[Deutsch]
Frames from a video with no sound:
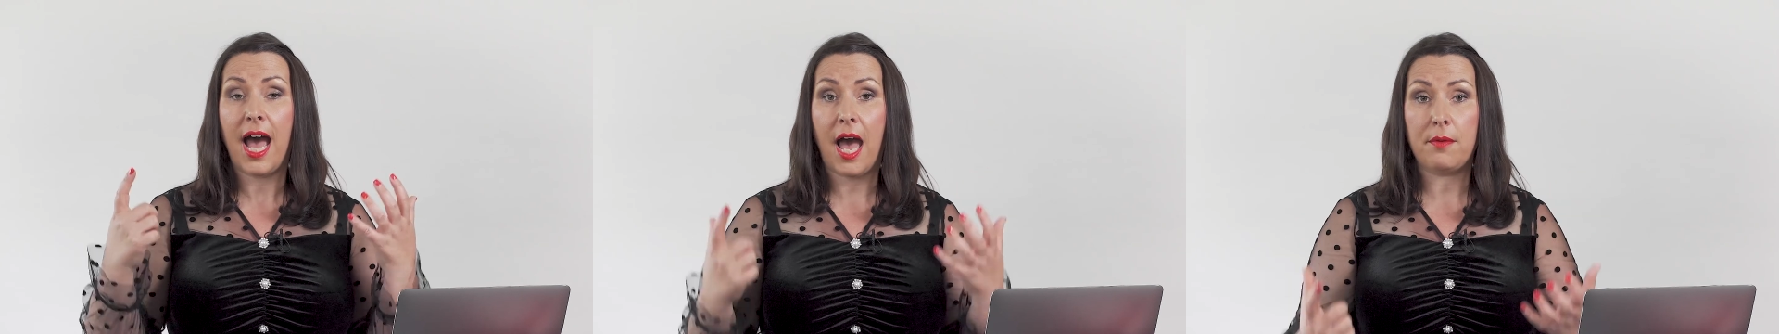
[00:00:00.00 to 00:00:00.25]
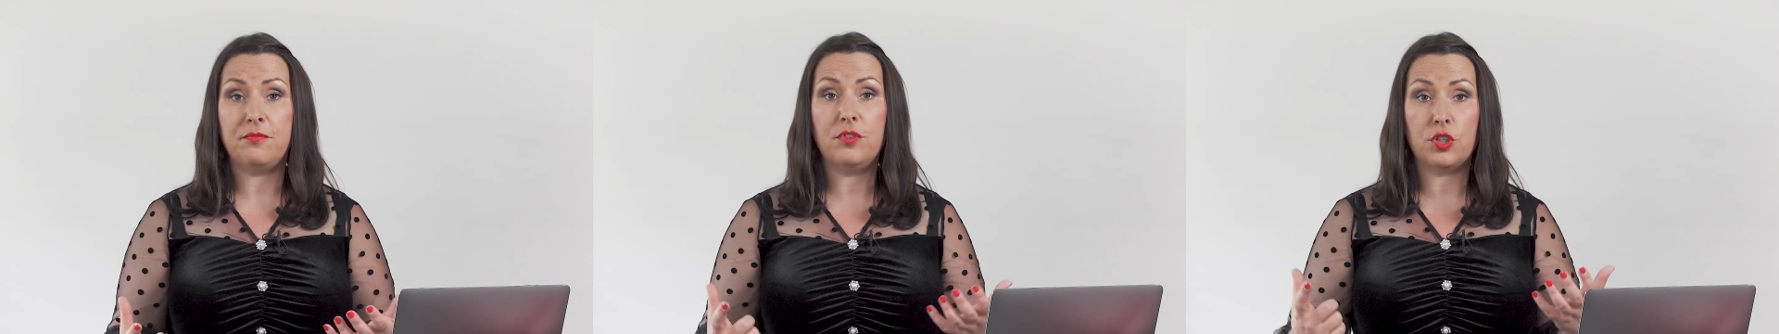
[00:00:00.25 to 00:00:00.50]

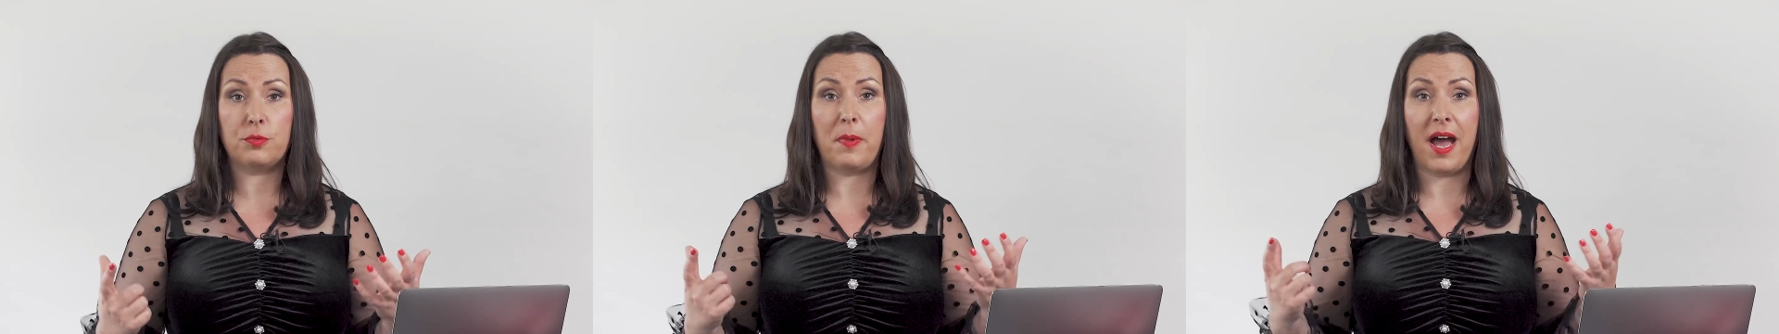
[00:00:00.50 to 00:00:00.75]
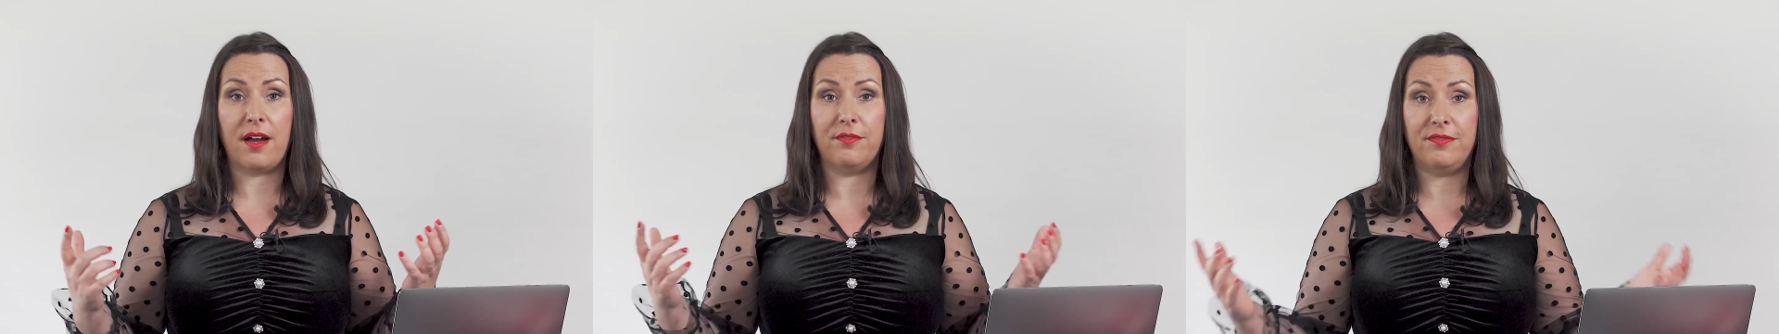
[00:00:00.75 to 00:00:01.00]

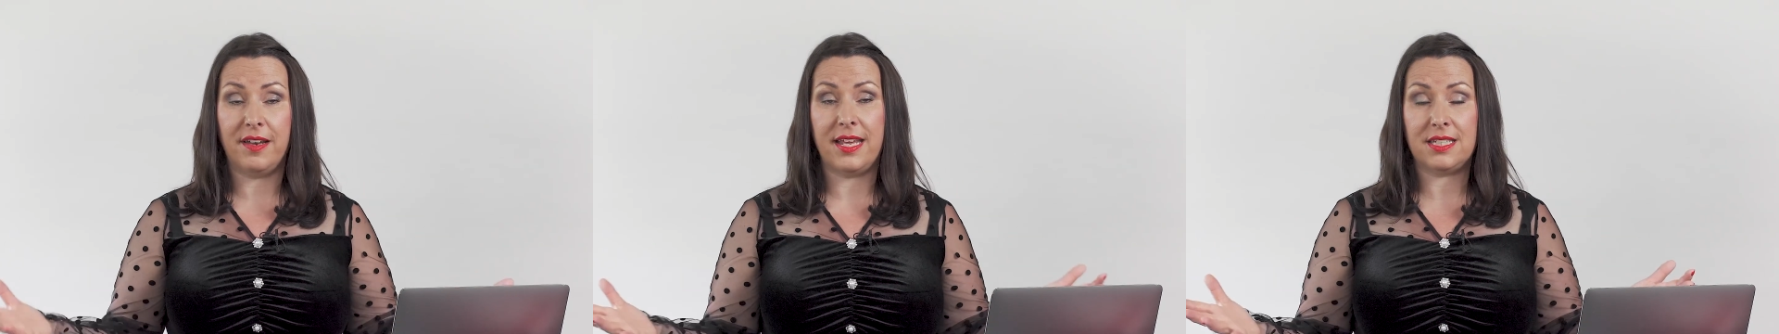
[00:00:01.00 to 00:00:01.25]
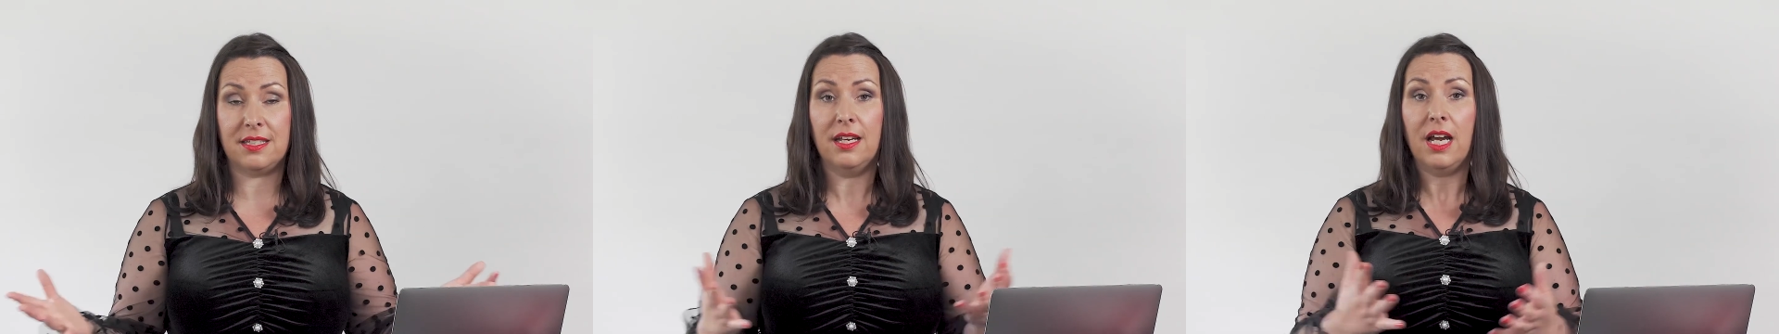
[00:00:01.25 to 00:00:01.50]
abwischbare
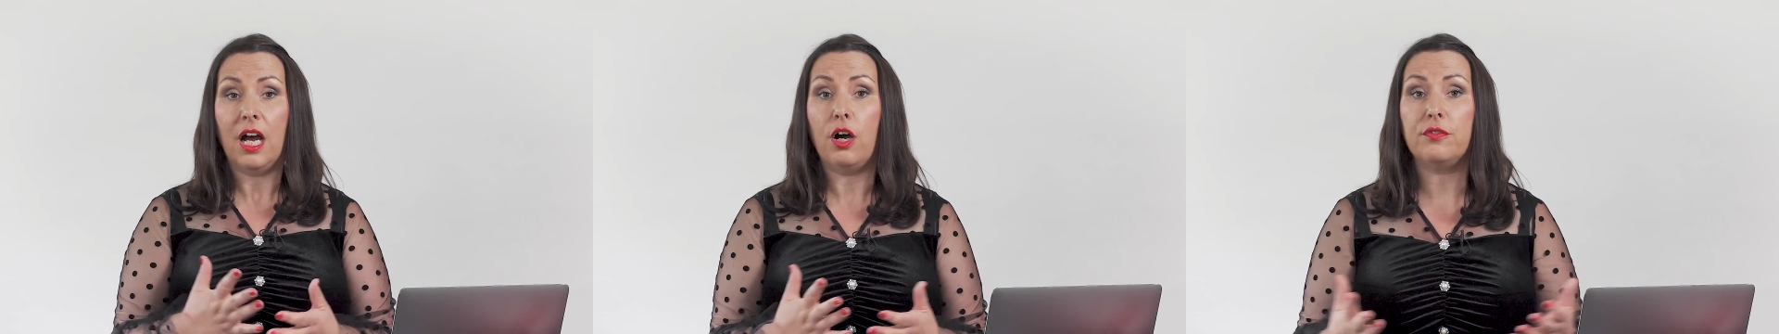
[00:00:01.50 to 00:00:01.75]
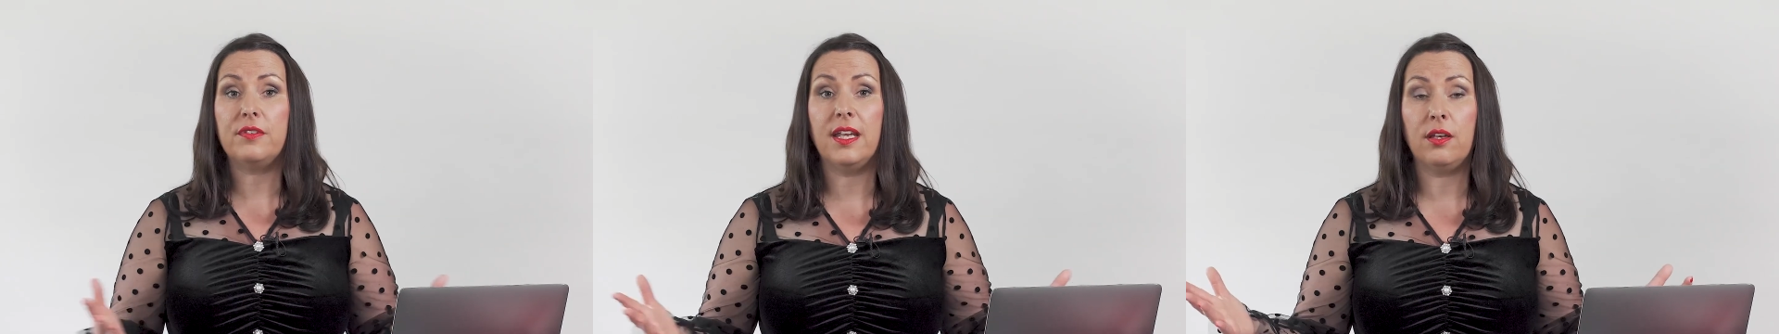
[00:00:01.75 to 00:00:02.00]
Flächen,
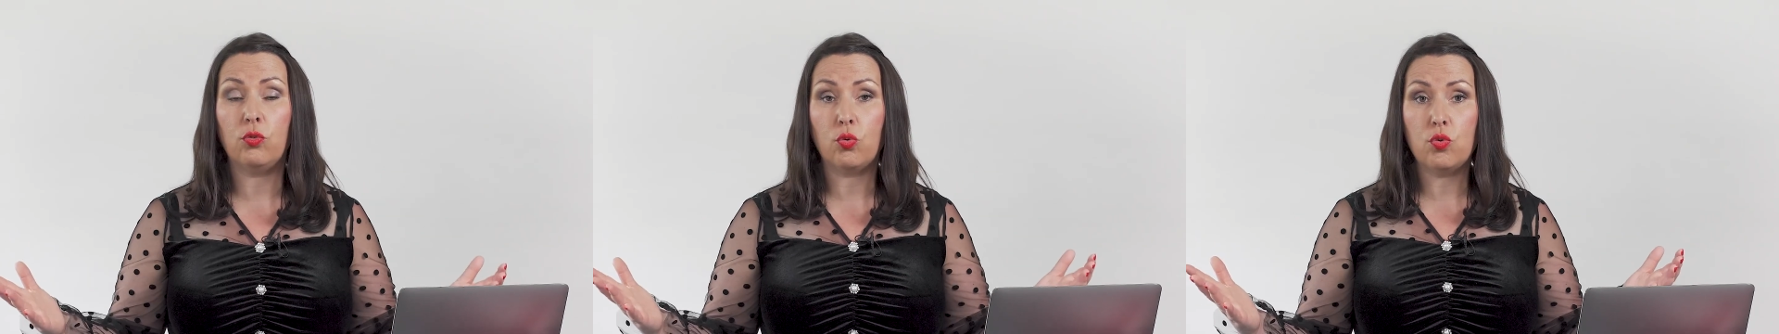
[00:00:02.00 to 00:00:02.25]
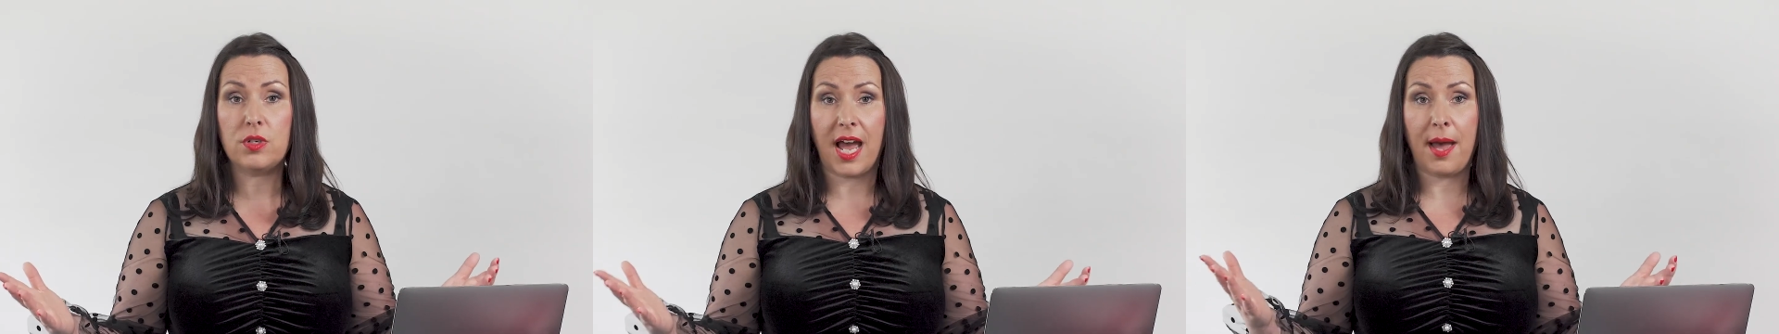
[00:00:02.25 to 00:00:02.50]
auf denen du
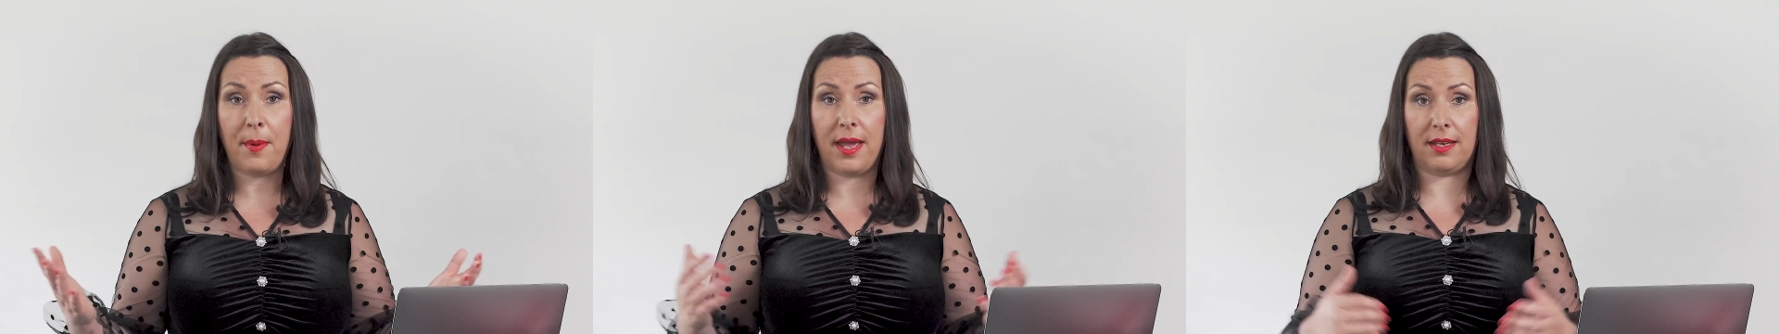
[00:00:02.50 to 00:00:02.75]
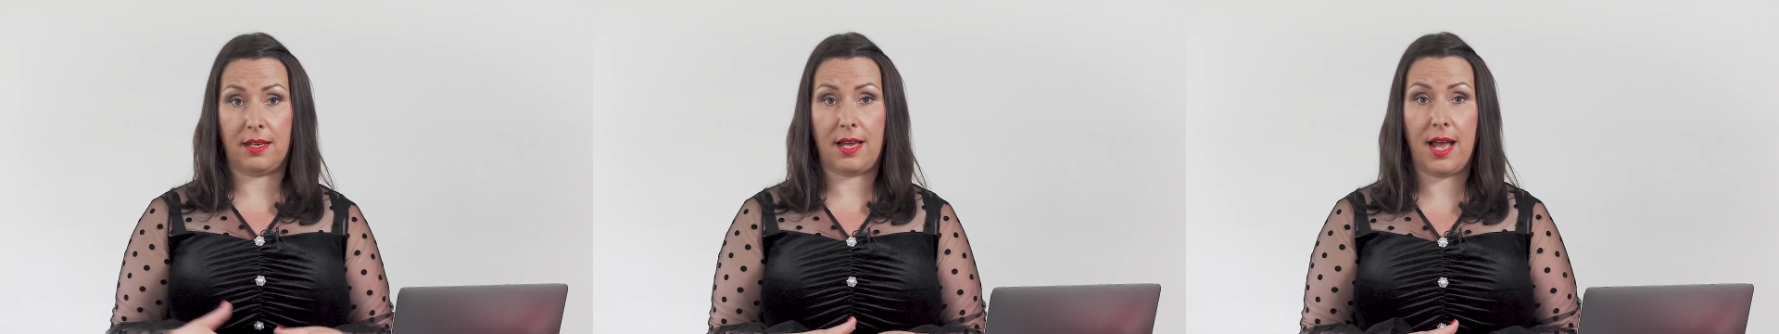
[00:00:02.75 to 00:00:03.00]
gut
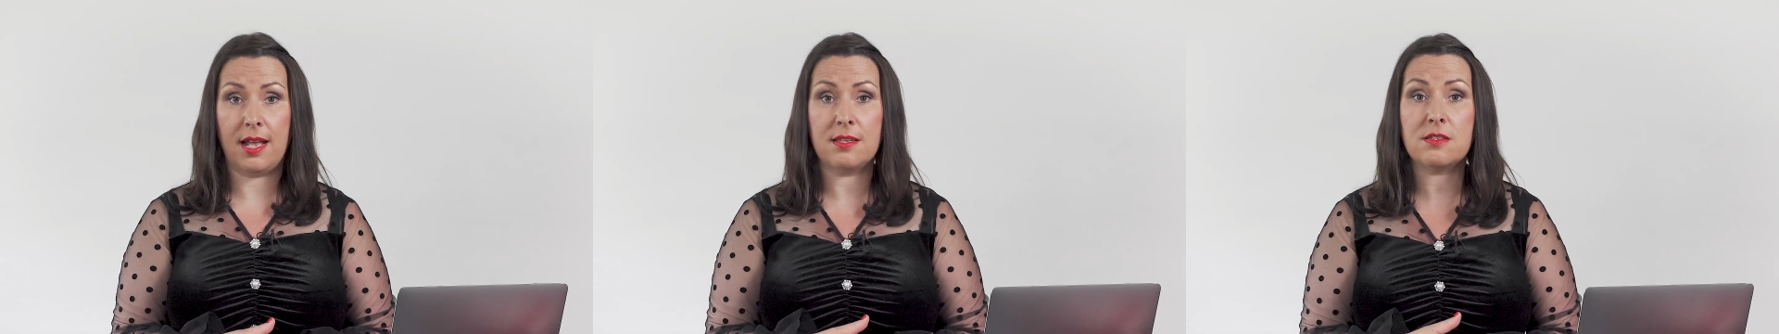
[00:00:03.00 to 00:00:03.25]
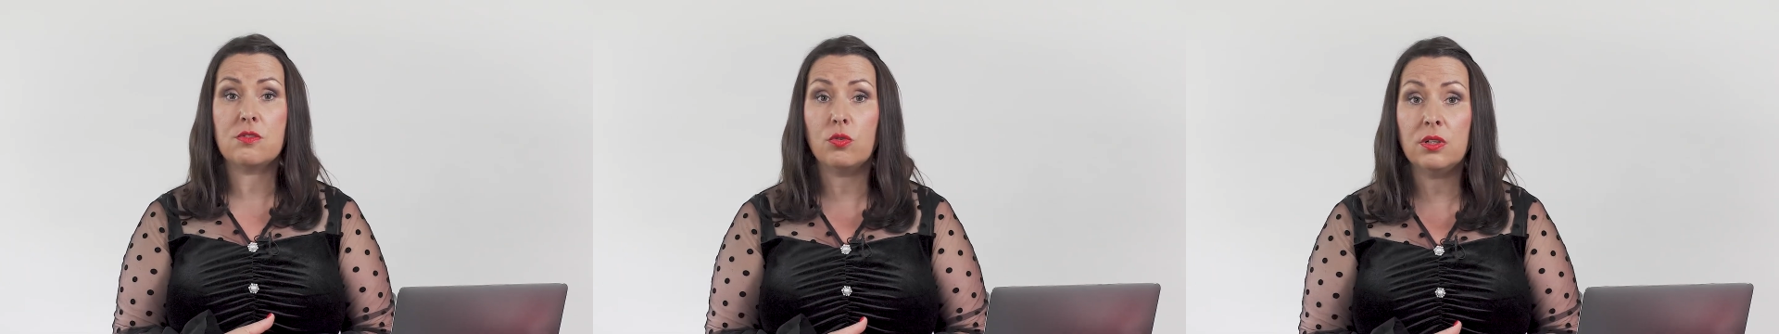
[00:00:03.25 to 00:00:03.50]
arbeiten
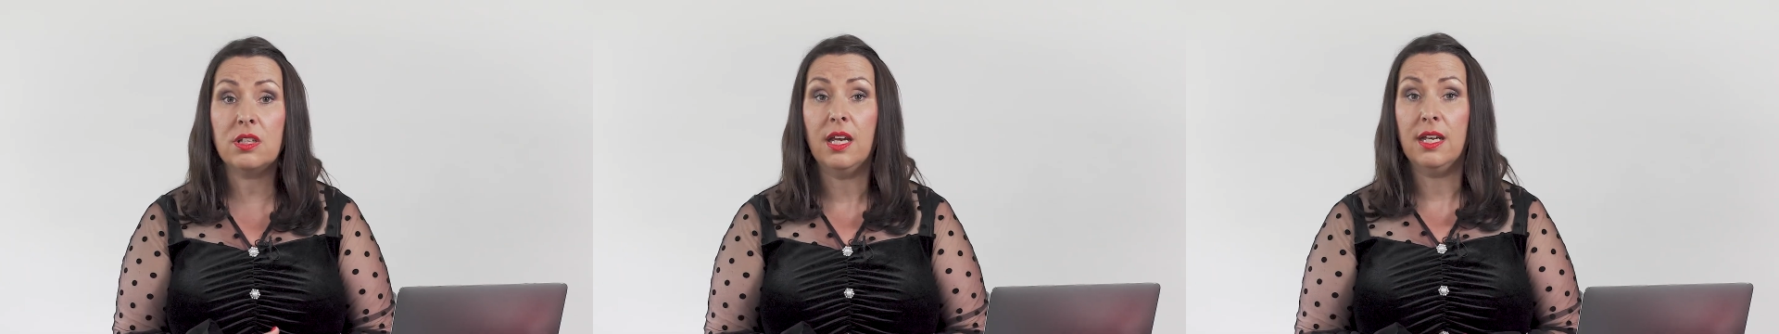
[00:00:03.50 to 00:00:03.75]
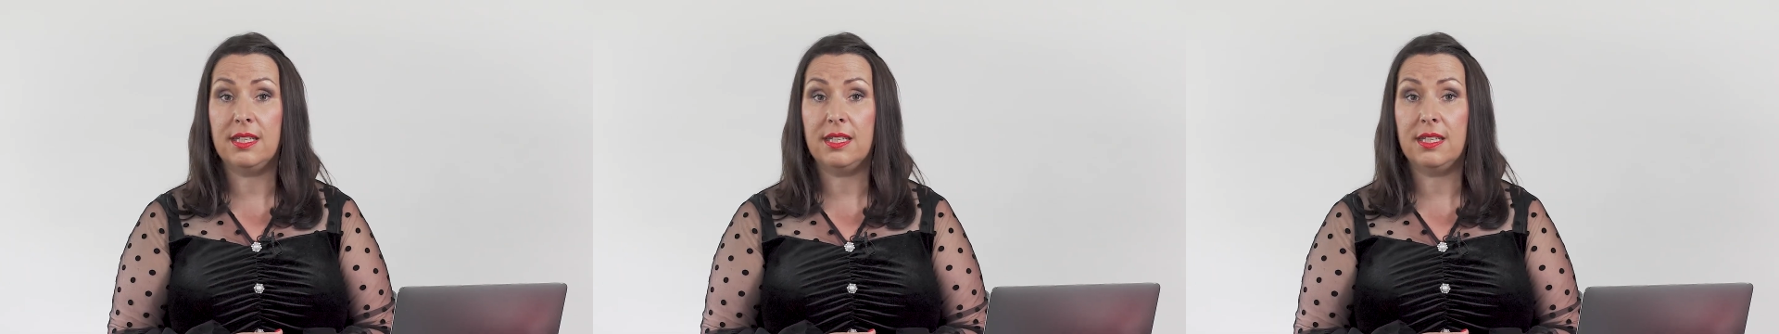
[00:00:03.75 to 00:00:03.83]
kannst und